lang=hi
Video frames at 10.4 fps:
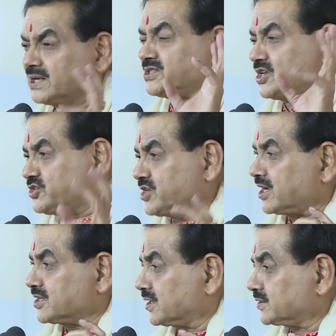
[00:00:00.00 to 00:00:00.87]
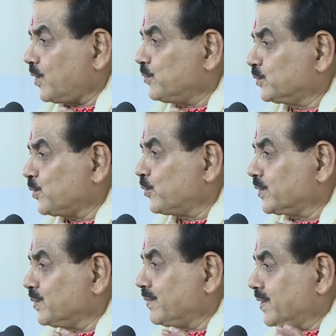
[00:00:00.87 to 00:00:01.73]
की चेष्टा कर सकता हूँ
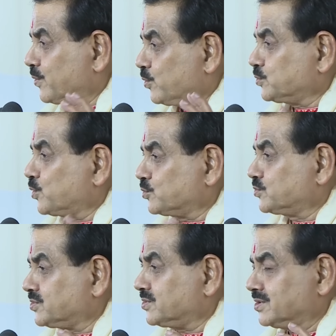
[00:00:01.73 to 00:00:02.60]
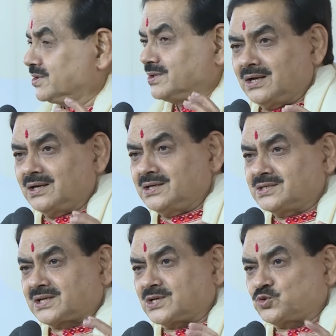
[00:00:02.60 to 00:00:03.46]
क्योंकि मैं रोज रोज
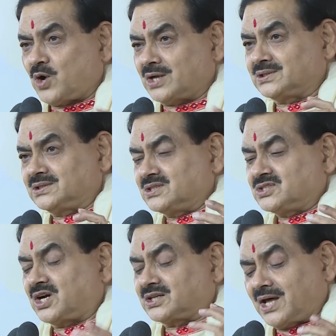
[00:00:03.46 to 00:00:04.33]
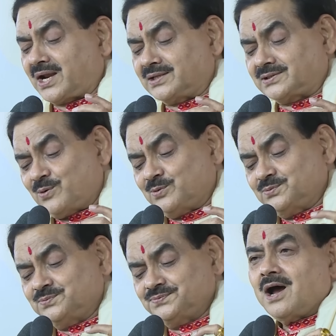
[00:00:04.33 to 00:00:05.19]
इसका स्वाद चखता रहता हूँ
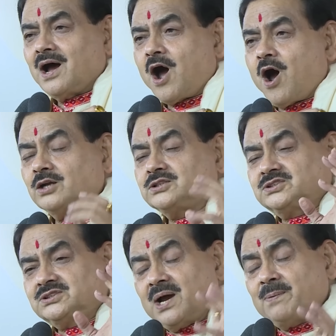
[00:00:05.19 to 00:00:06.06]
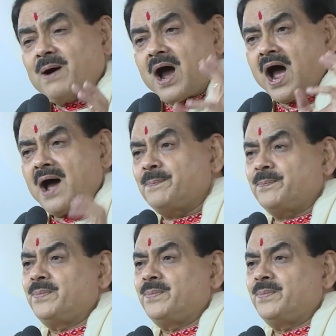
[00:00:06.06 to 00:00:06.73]
और जब आप